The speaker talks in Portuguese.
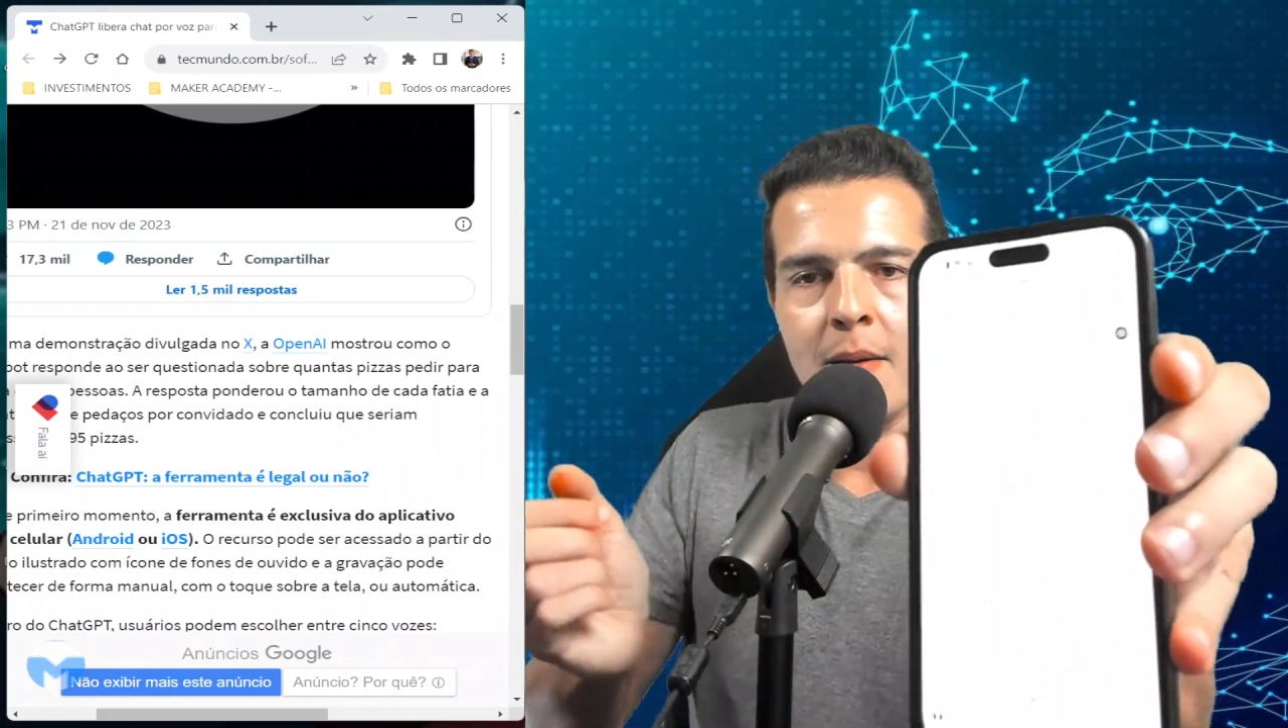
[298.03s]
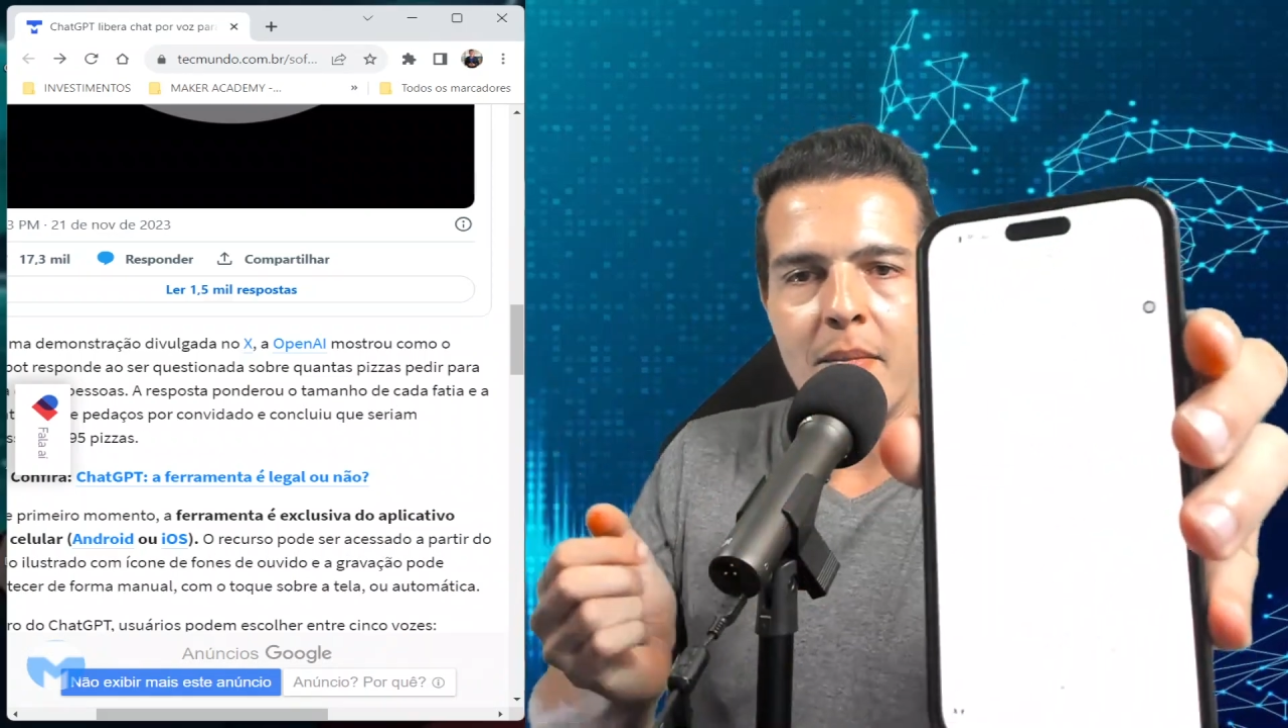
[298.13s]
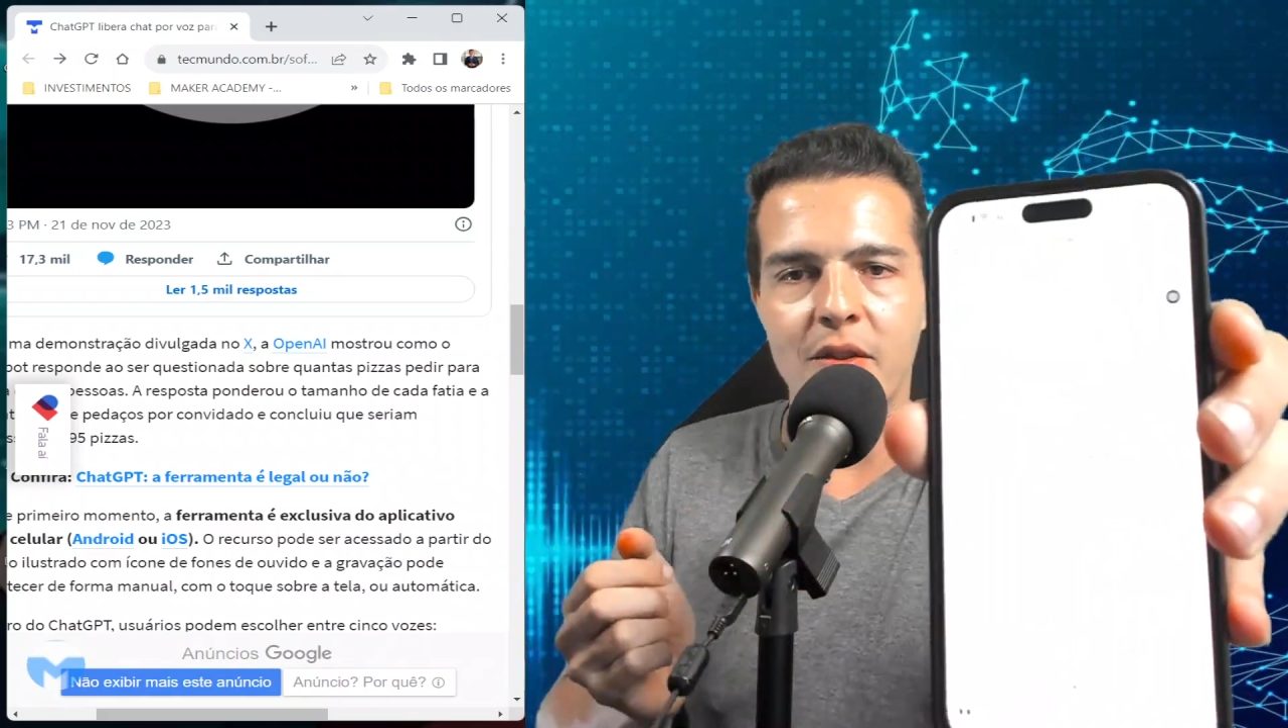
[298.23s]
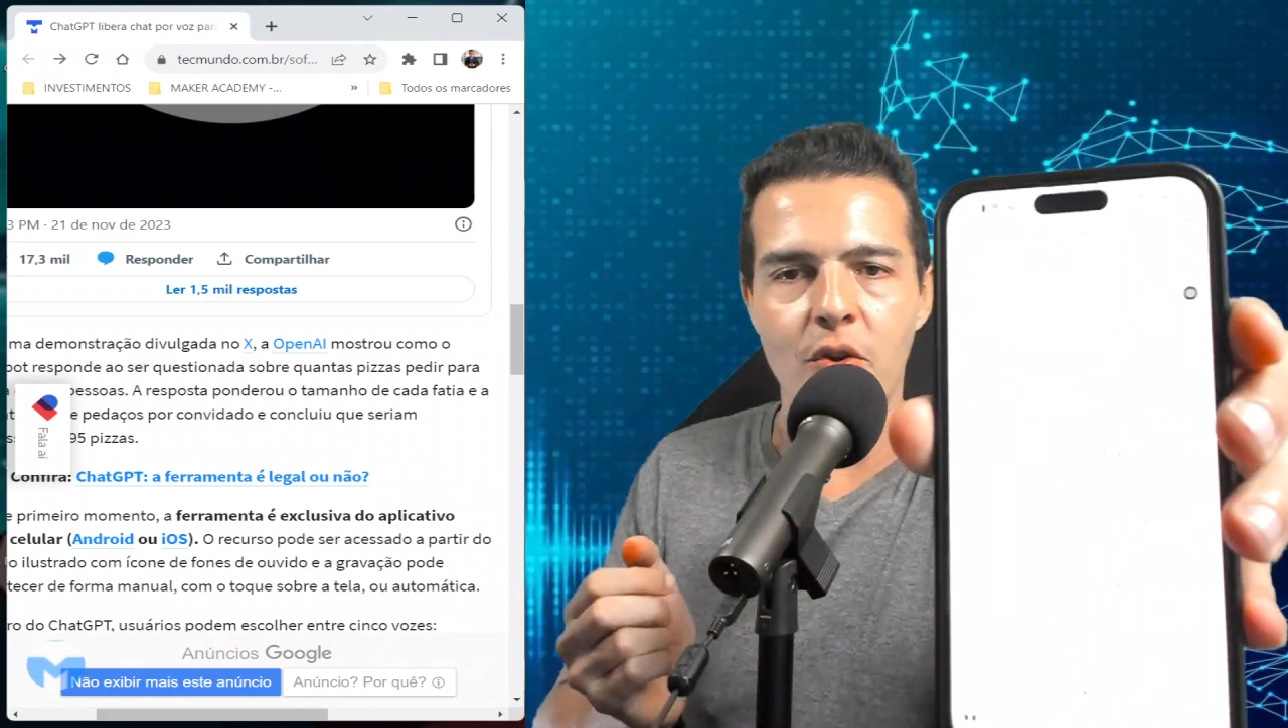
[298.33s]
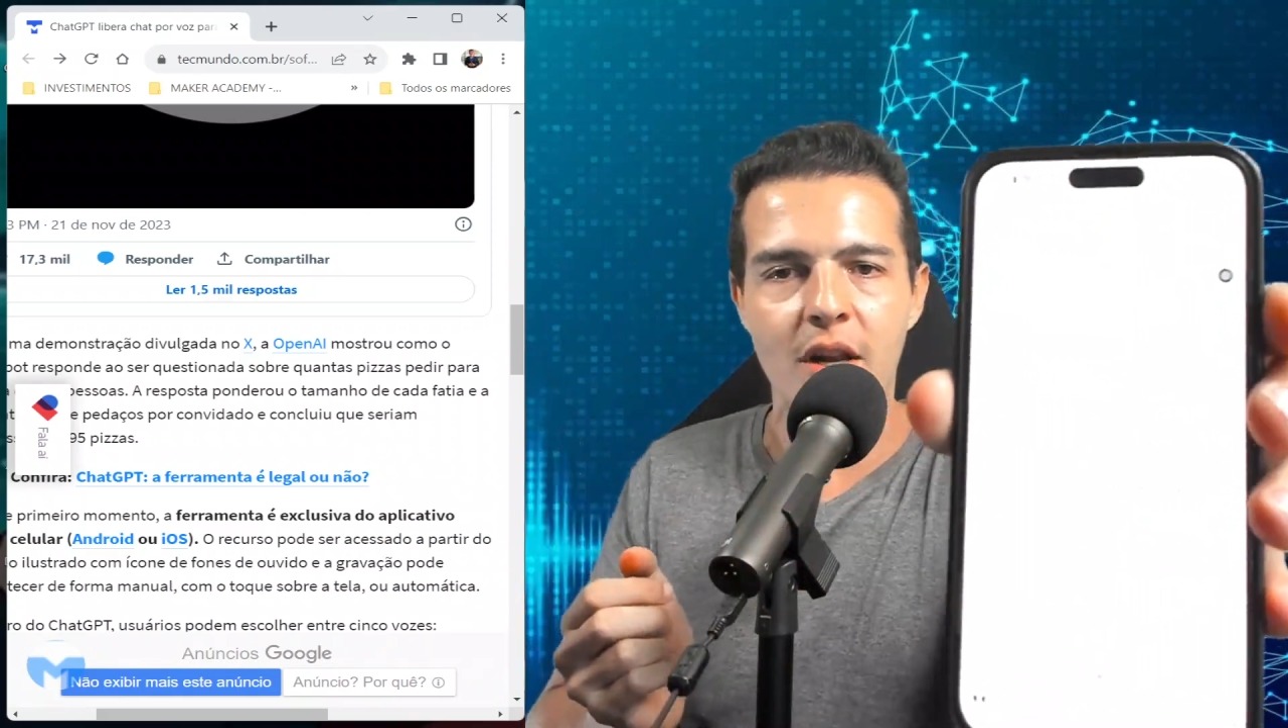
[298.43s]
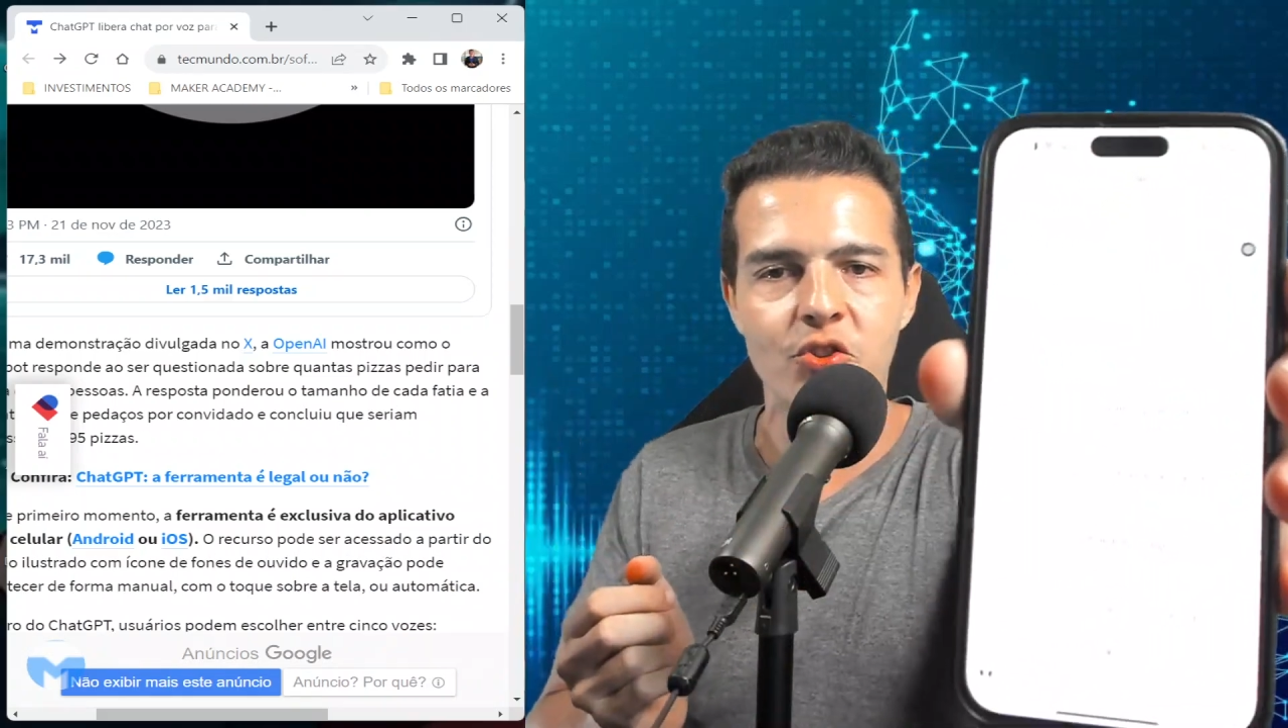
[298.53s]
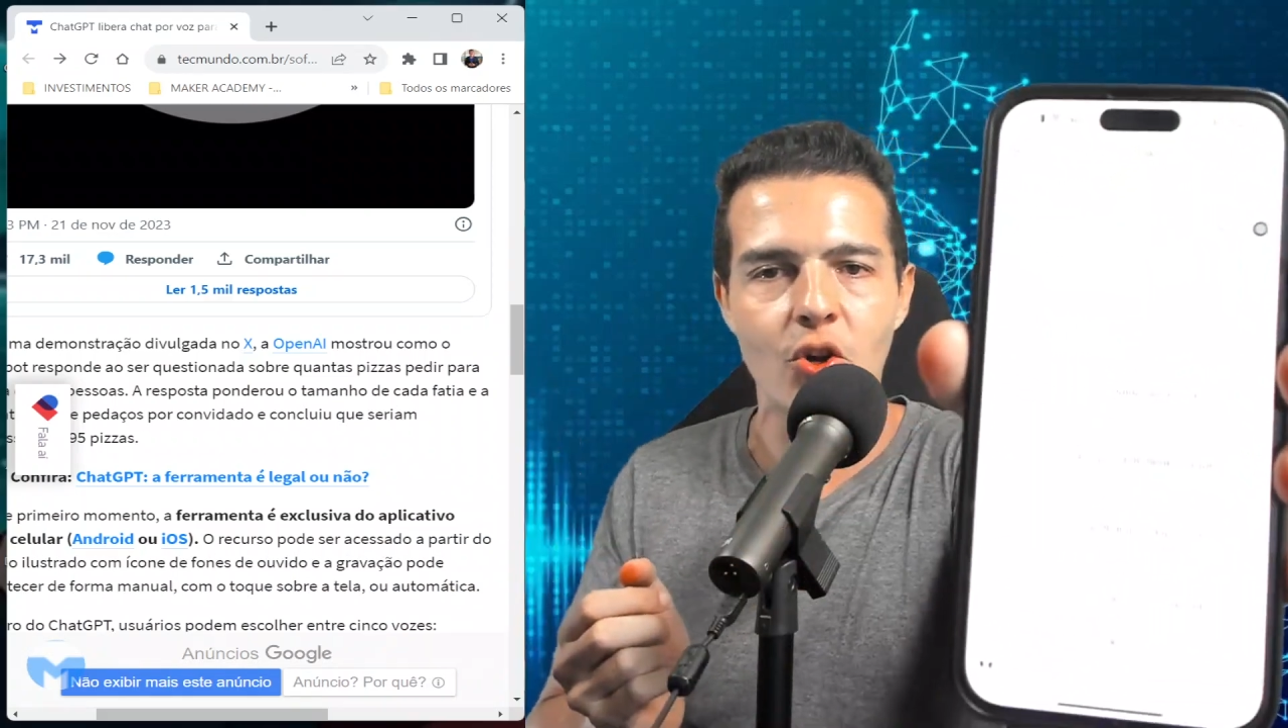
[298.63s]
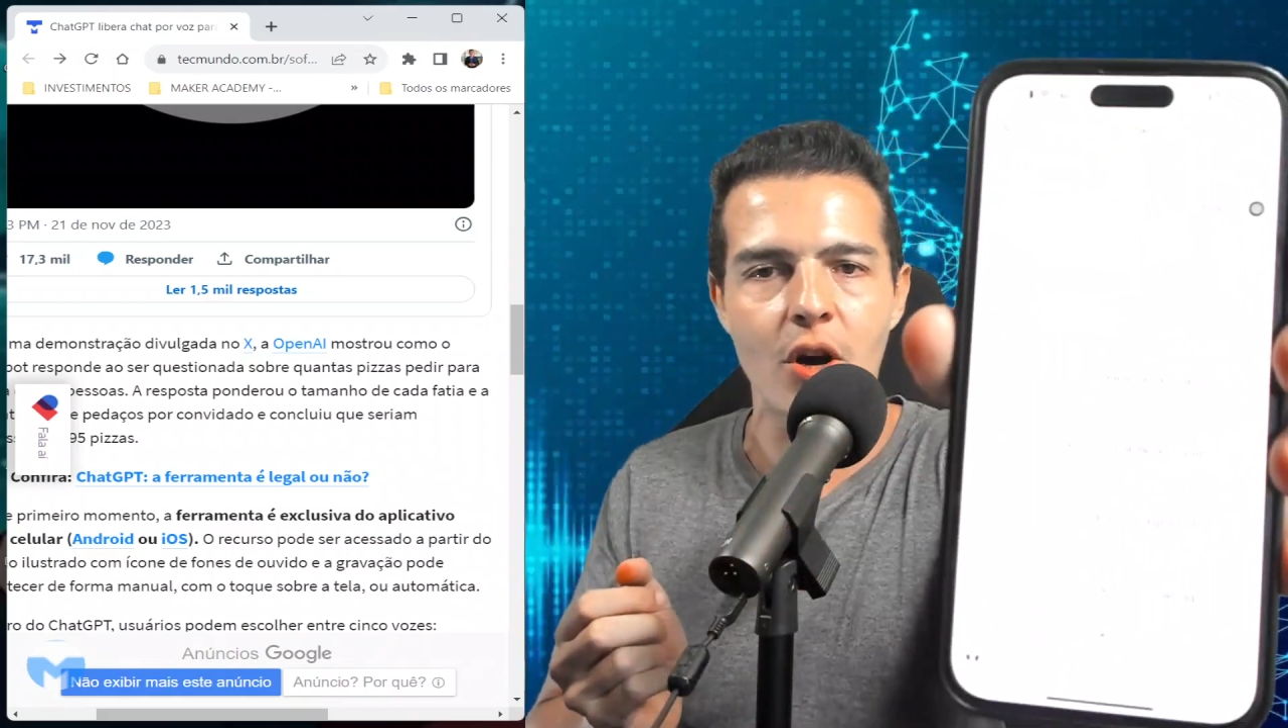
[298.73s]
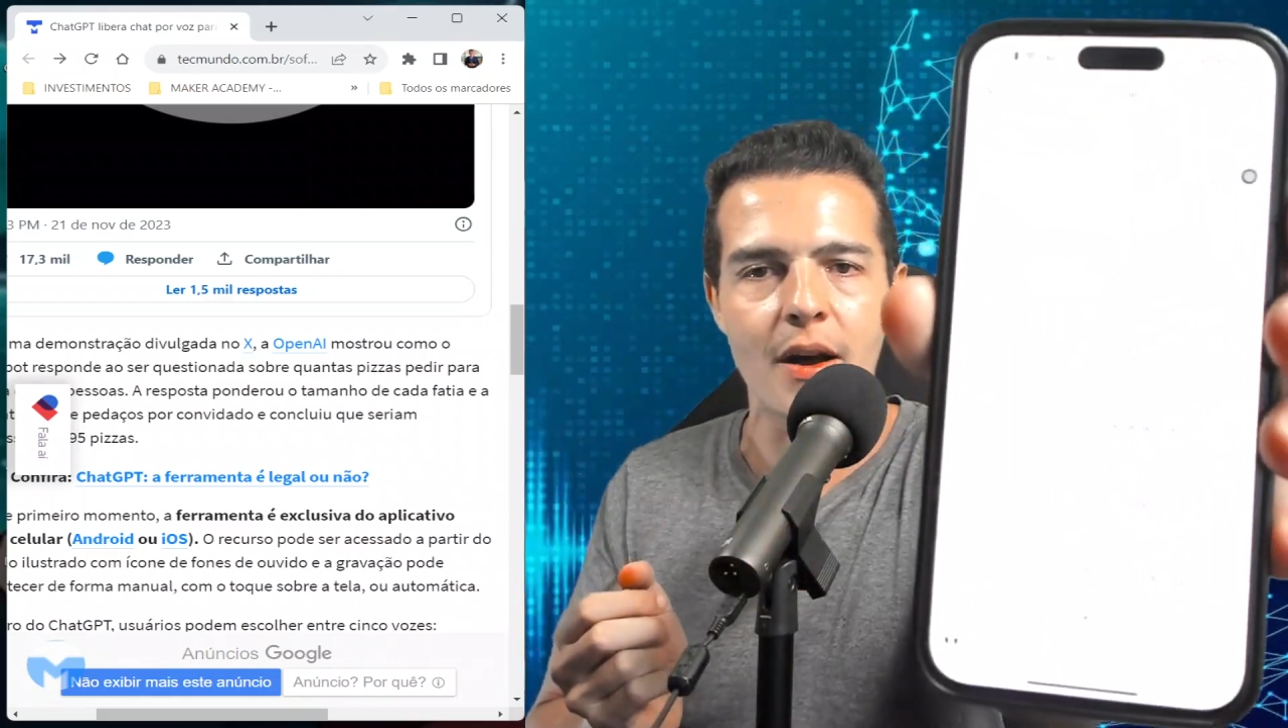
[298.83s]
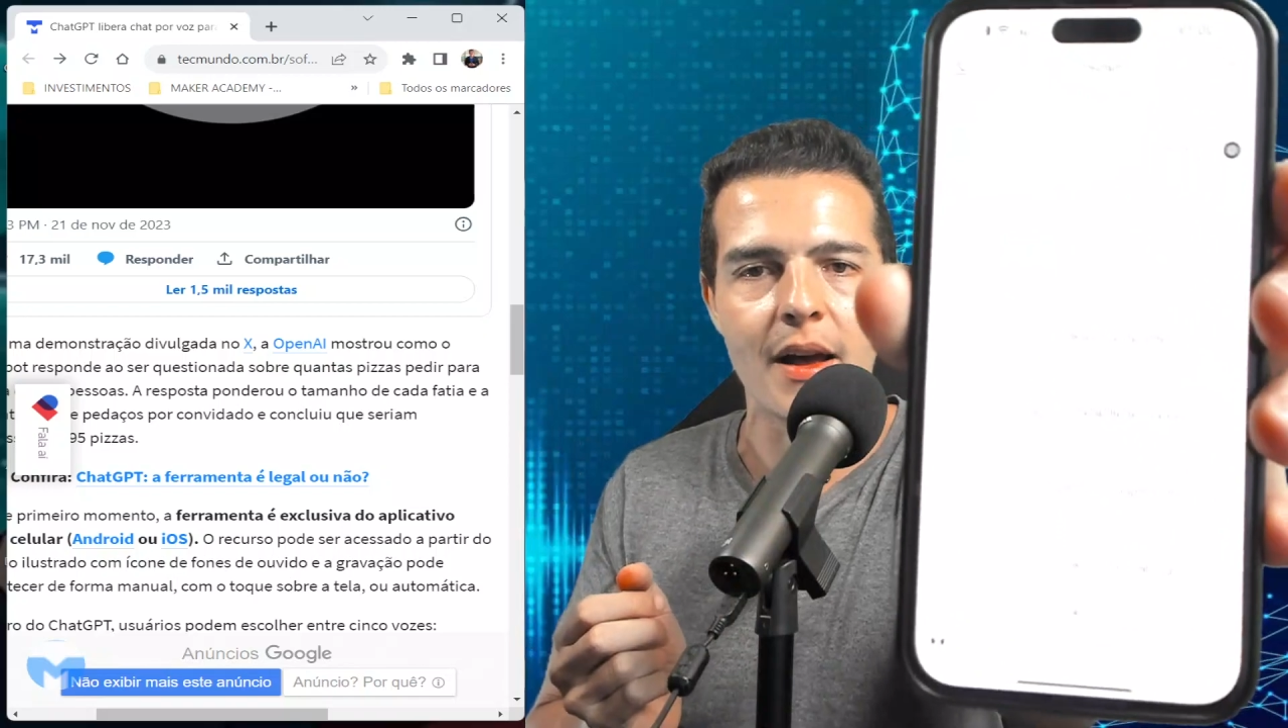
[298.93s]
mas olha
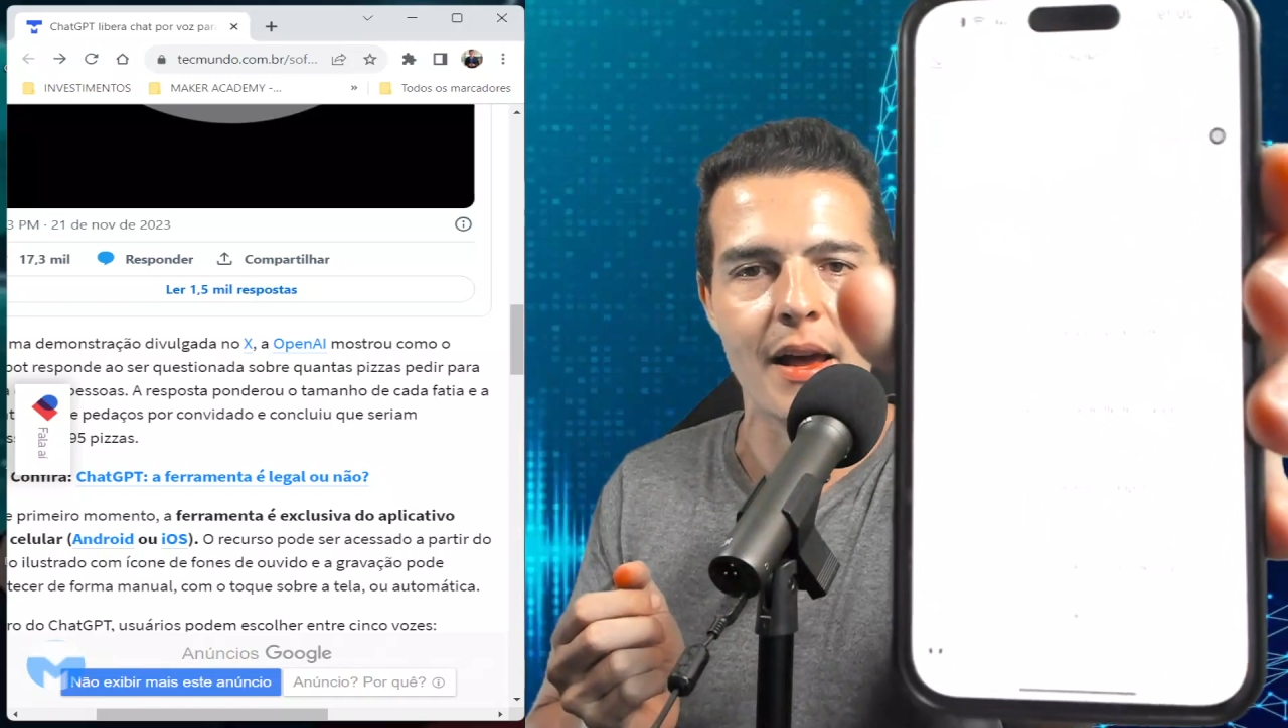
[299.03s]
só,